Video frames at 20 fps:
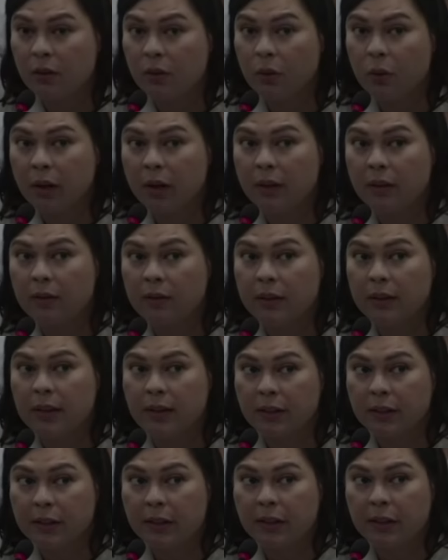or in the
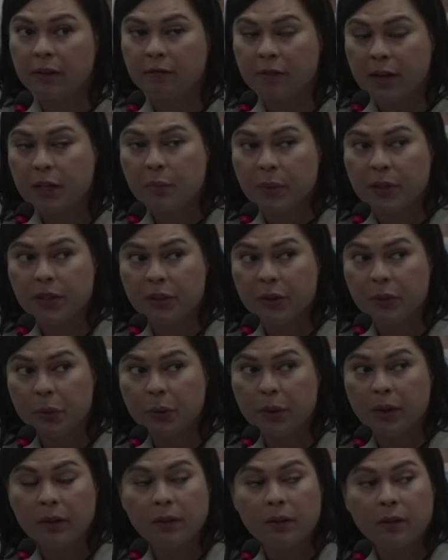alternative, Vice President
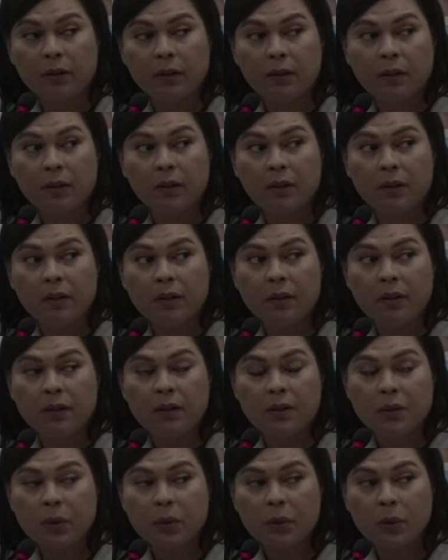or.
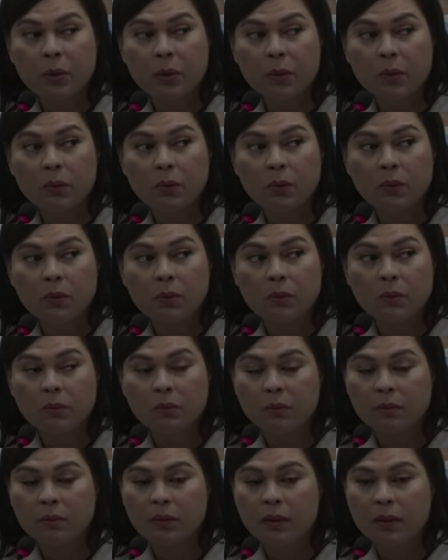So,
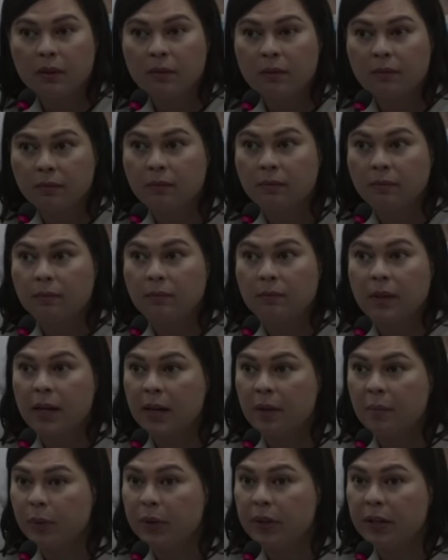I
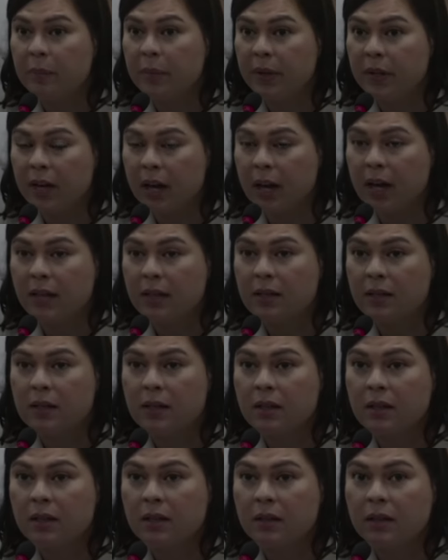am within my right
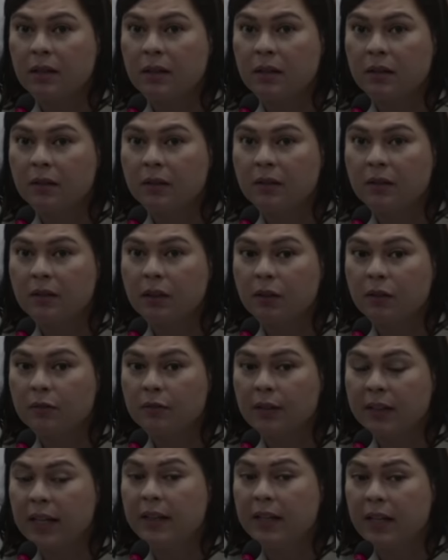of
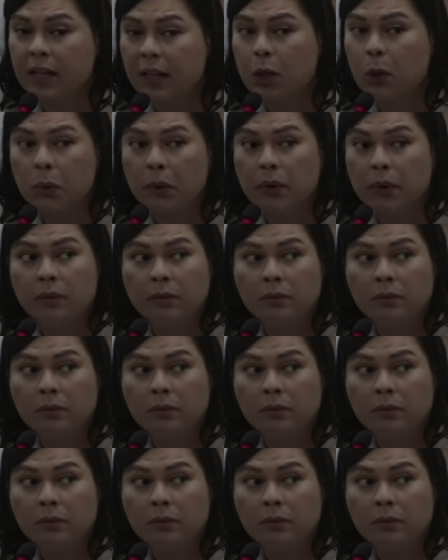attending alone.